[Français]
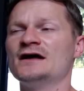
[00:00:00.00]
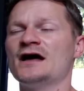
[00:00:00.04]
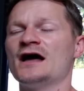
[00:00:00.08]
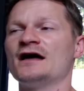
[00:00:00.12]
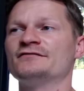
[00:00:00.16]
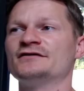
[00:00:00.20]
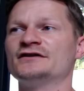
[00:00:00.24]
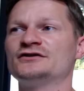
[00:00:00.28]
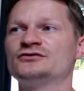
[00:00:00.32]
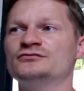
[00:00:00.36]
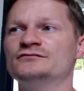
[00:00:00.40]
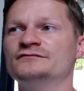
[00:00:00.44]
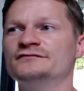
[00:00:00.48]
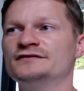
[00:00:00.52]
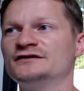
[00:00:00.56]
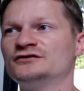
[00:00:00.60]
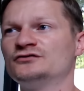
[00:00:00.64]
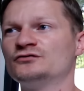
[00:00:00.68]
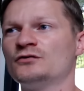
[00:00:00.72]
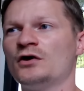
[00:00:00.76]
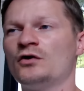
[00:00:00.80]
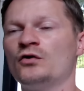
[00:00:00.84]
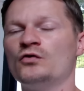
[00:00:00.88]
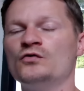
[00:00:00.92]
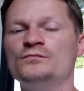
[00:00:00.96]
avec une
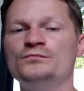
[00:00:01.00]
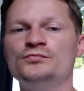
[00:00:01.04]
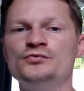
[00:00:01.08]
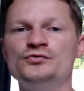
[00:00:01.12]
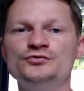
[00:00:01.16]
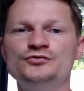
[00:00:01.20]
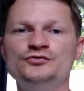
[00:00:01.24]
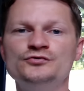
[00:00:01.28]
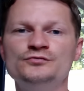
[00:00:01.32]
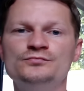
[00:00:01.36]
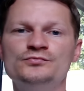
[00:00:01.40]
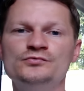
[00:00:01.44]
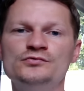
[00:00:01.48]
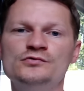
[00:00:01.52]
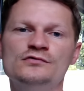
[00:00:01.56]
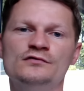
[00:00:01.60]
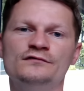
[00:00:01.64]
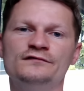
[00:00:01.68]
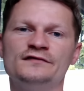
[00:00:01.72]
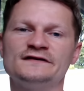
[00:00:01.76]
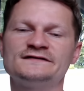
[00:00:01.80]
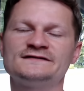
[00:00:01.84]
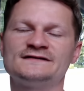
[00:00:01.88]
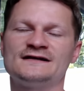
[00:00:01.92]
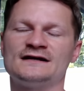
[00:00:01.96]
victoire au bout du bout
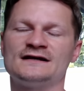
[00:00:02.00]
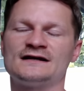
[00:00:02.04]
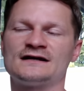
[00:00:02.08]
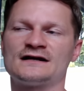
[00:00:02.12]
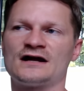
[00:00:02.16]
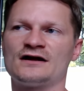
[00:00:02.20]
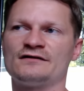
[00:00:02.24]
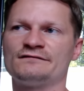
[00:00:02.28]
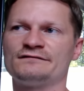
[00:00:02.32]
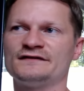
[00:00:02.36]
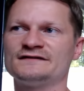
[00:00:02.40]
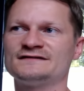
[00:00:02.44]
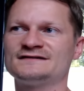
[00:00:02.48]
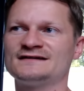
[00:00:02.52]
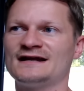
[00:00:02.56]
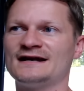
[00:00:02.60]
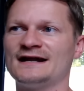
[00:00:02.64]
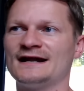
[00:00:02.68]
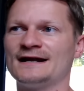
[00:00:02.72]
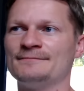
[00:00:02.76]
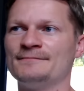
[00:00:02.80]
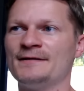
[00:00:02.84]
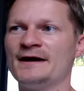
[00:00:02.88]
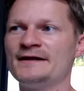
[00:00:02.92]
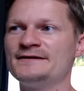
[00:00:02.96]
face à, face à
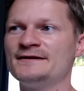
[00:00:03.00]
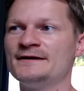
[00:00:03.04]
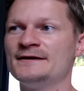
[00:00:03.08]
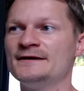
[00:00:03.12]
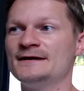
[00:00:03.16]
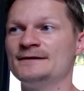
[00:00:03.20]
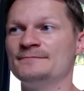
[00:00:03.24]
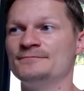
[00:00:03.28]
l'Allemagne.